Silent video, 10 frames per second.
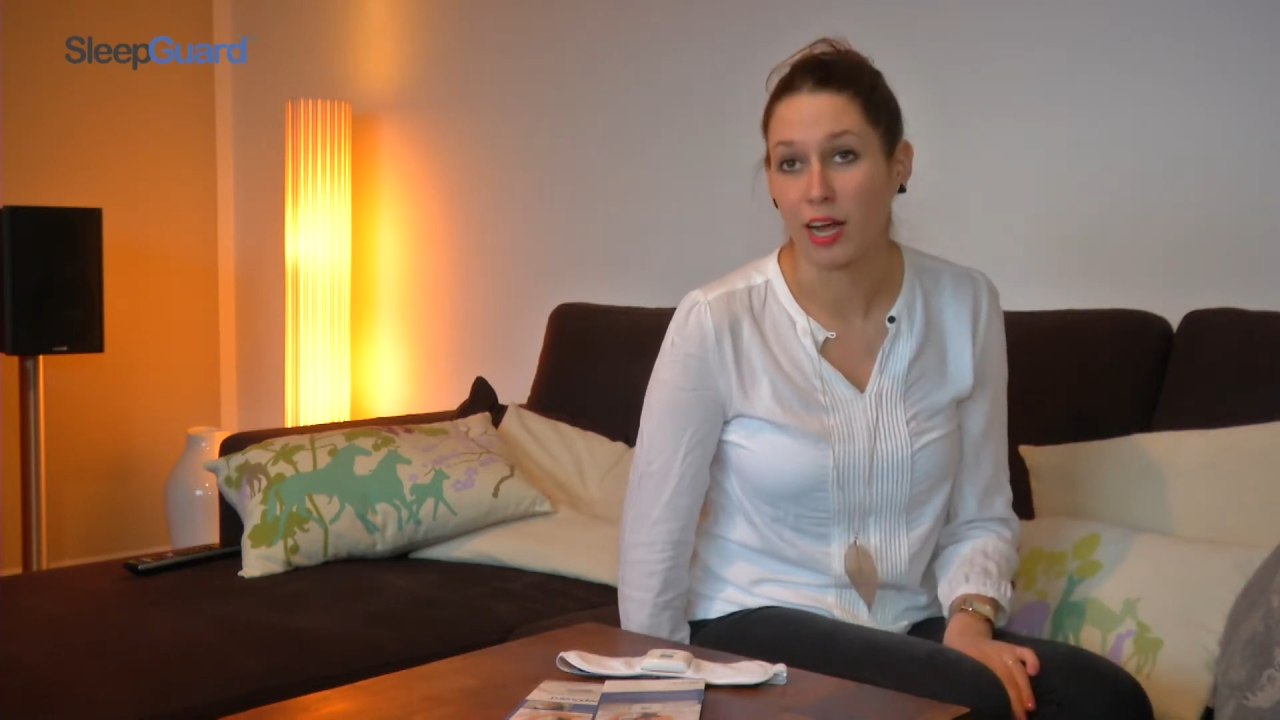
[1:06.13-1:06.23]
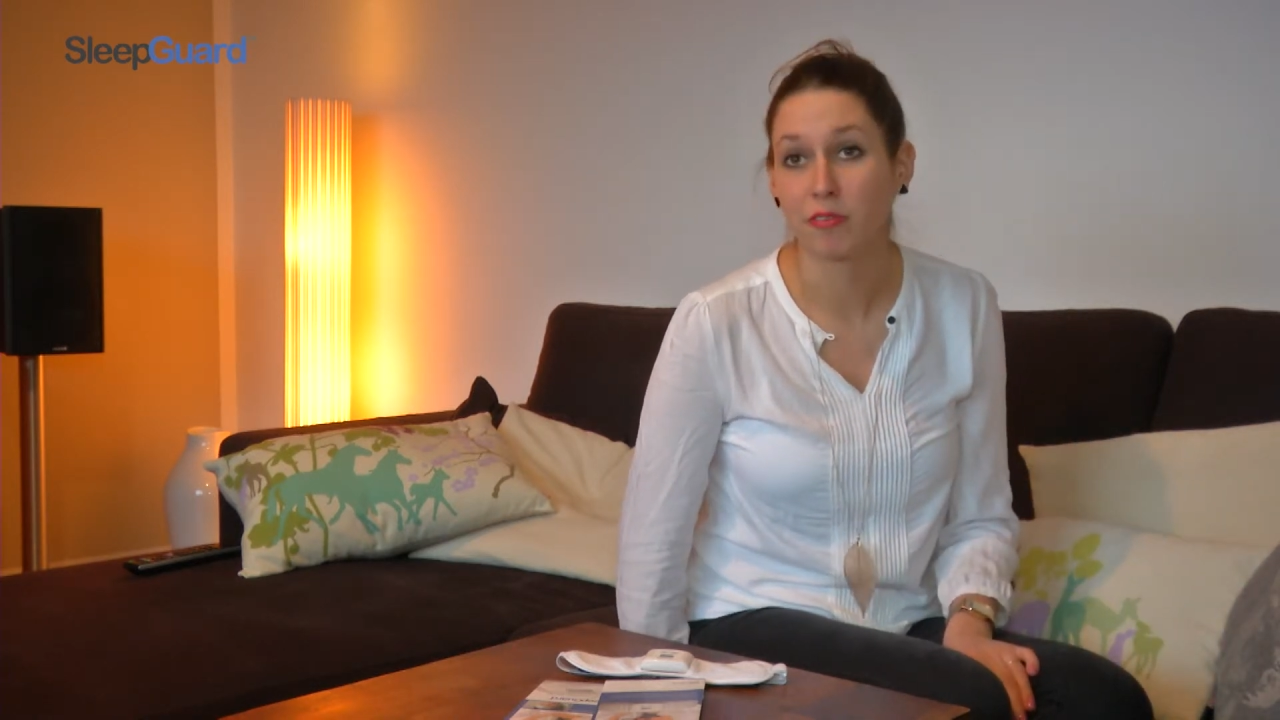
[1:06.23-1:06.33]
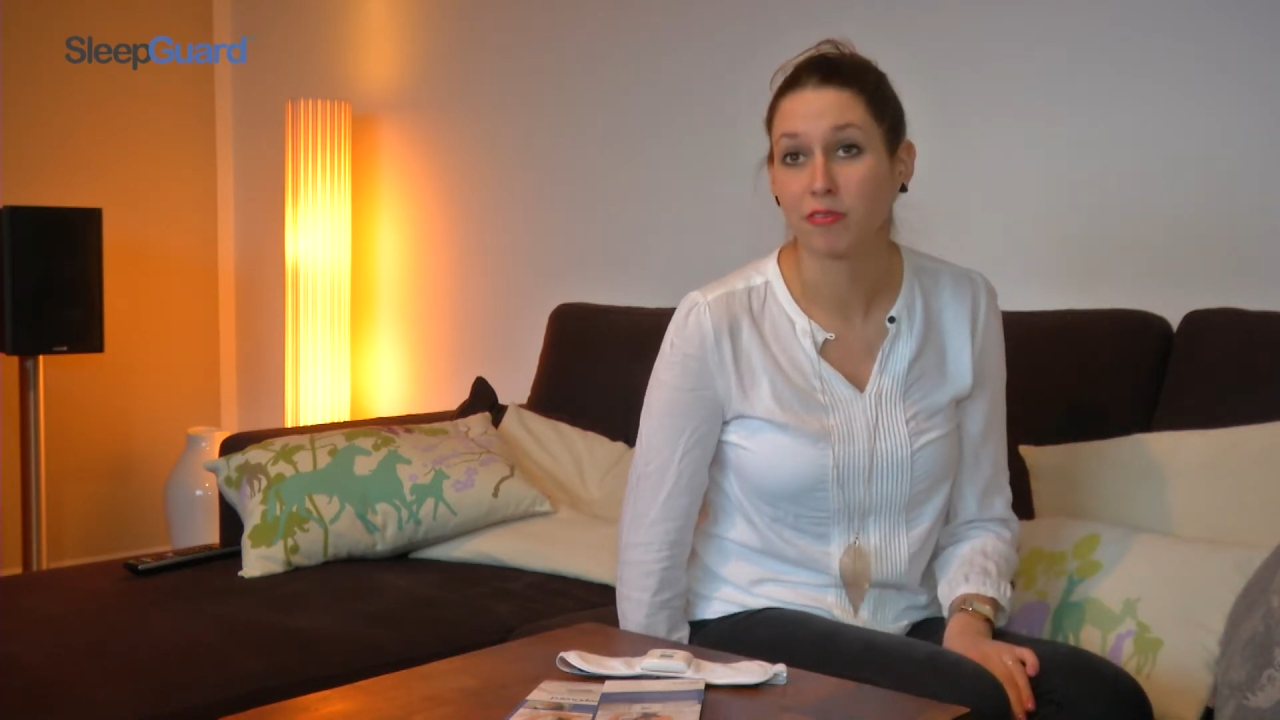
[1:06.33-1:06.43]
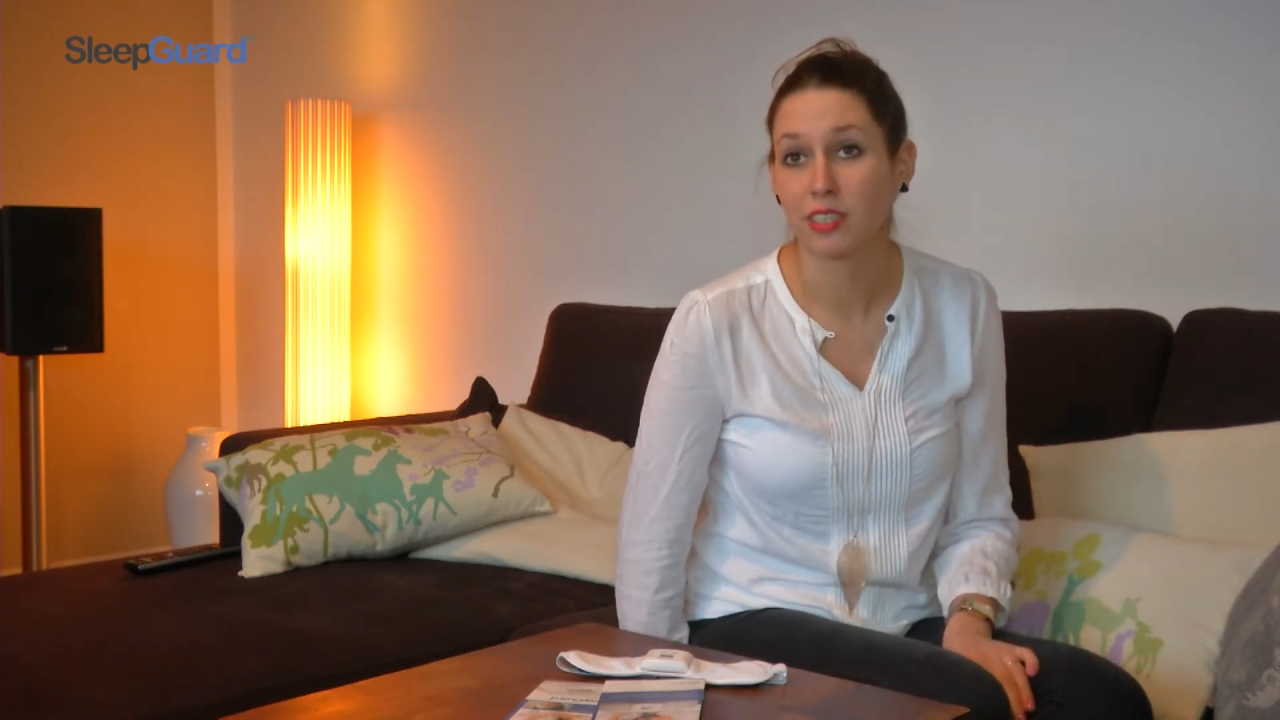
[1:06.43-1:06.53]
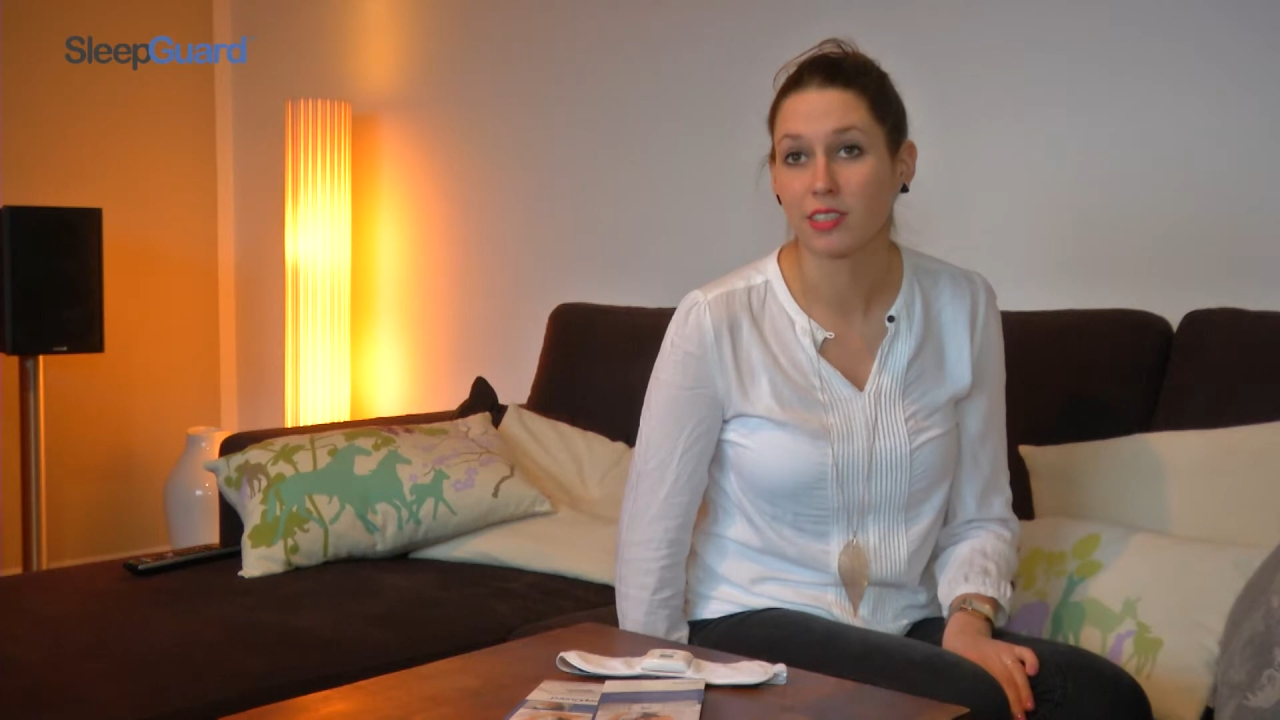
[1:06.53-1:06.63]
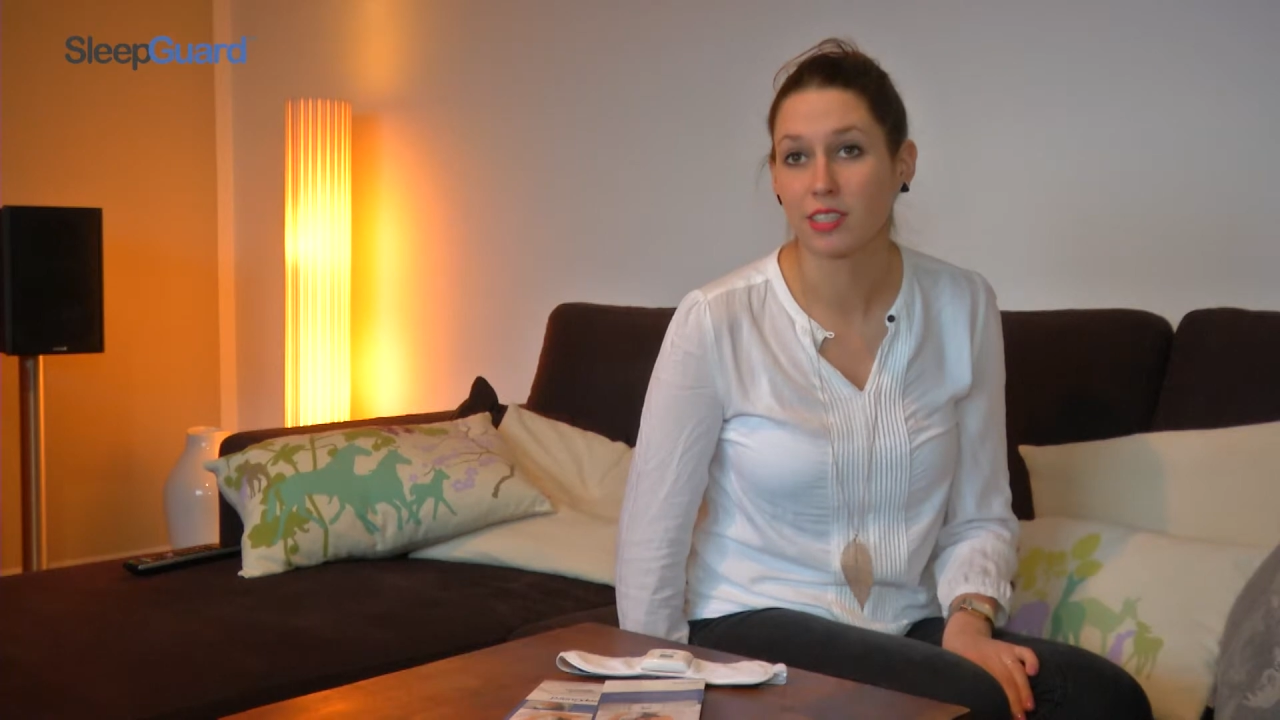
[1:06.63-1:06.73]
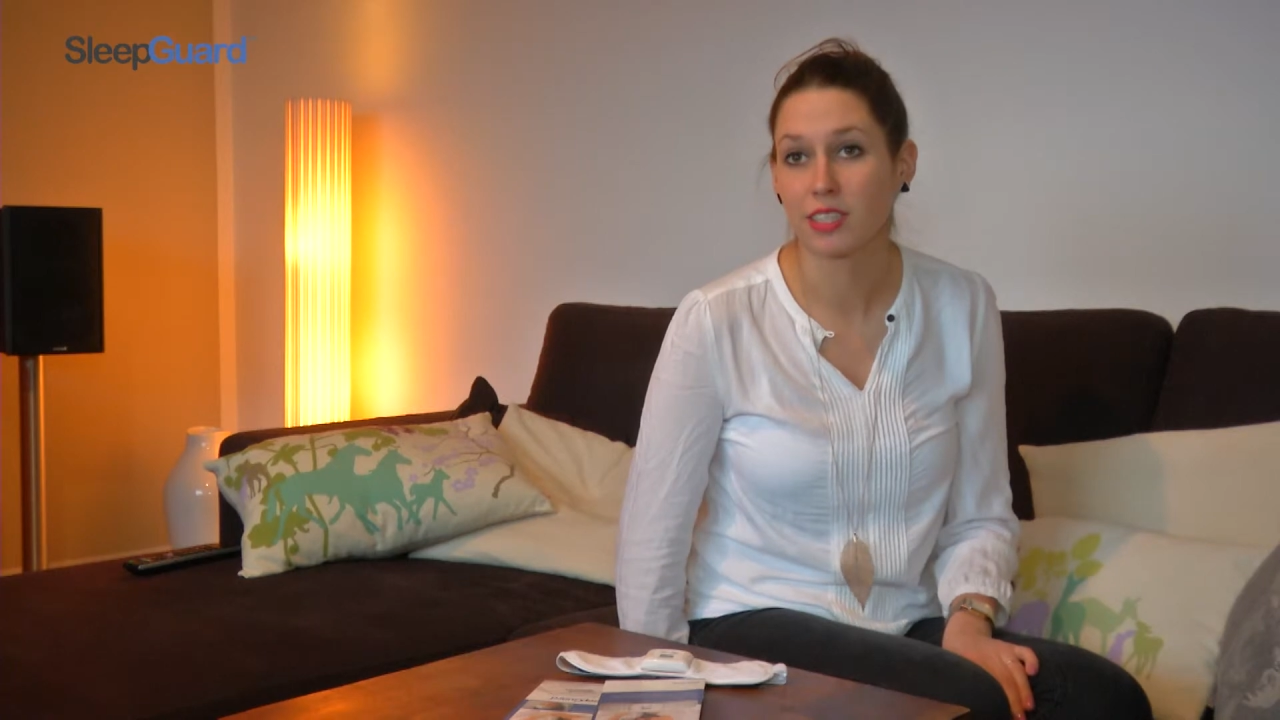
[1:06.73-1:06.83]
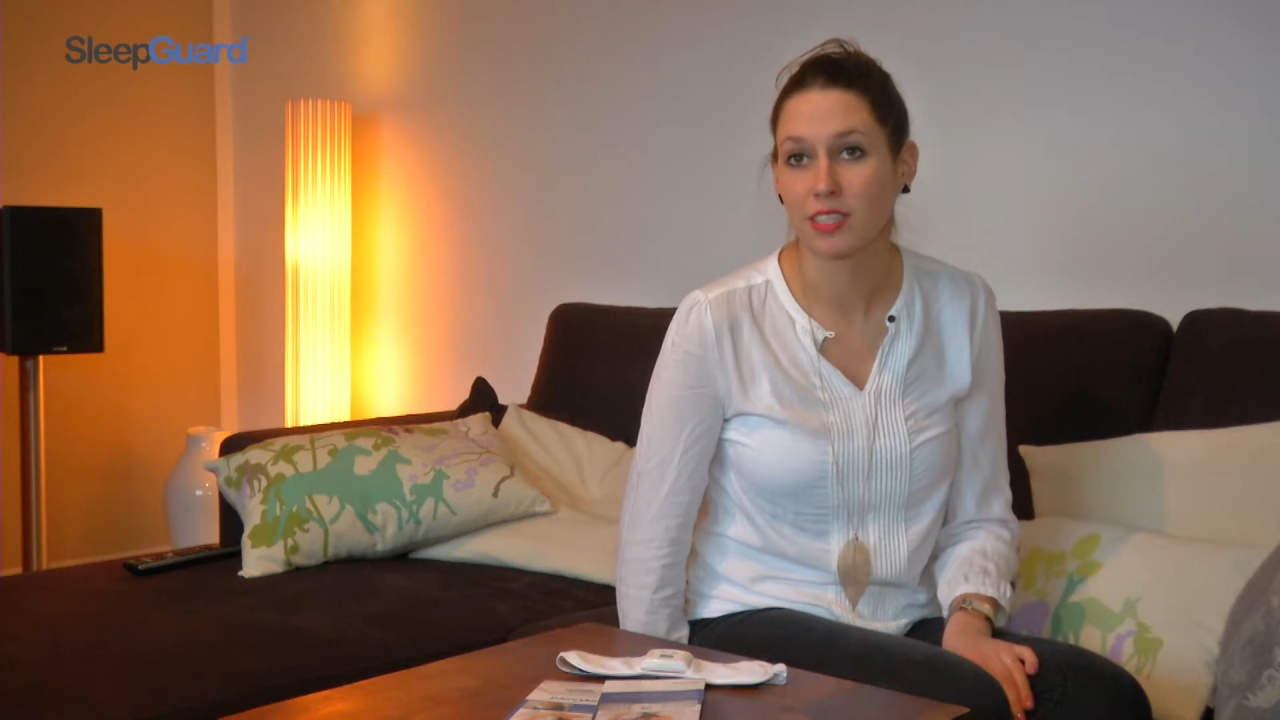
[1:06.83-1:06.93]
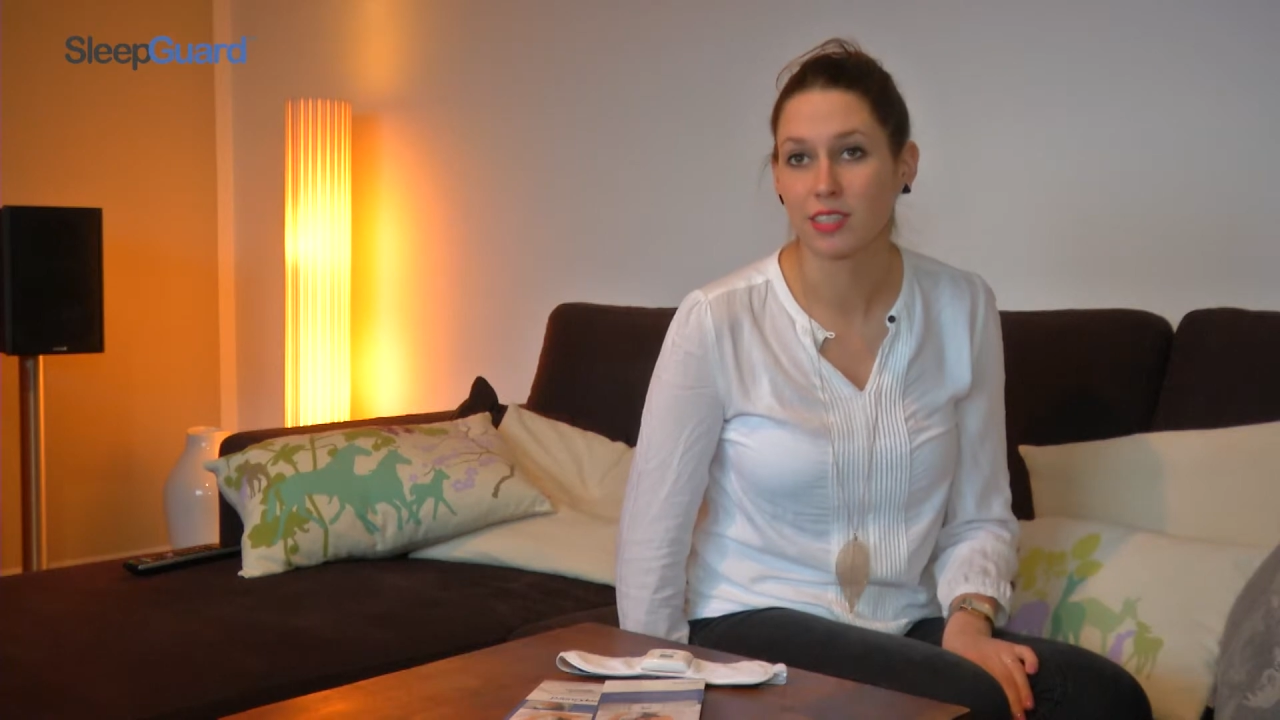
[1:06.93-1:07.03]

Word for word: langfristig